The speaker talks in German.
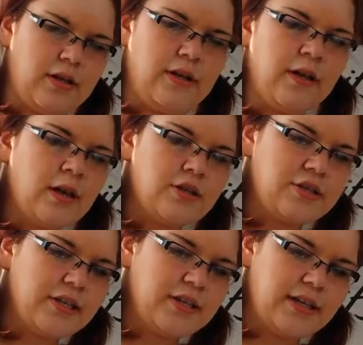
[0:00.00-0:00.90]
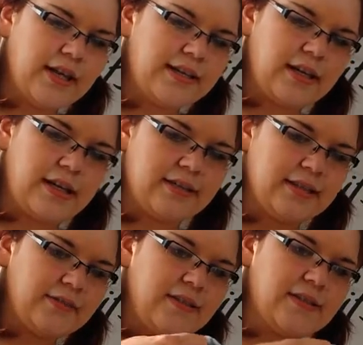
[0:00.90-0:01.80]
Nee, steht hier leider gerade
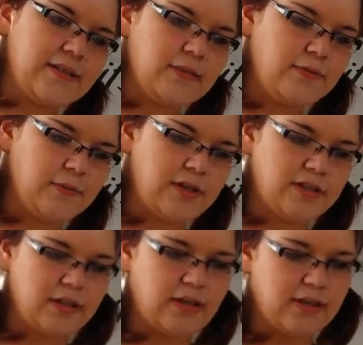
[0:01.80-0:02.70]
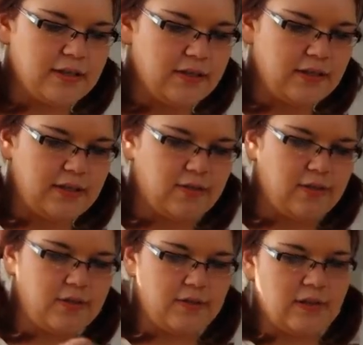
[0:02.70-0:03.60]
nicht, was es da für ein Material ist. Ich hätte
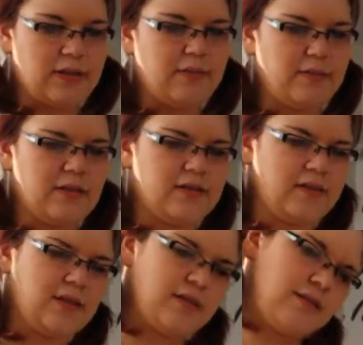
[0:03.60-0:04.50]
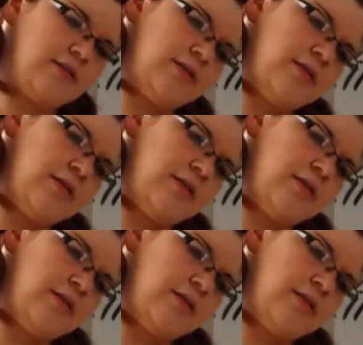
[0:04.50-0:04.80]
es euch sonst gerne mal gesagt.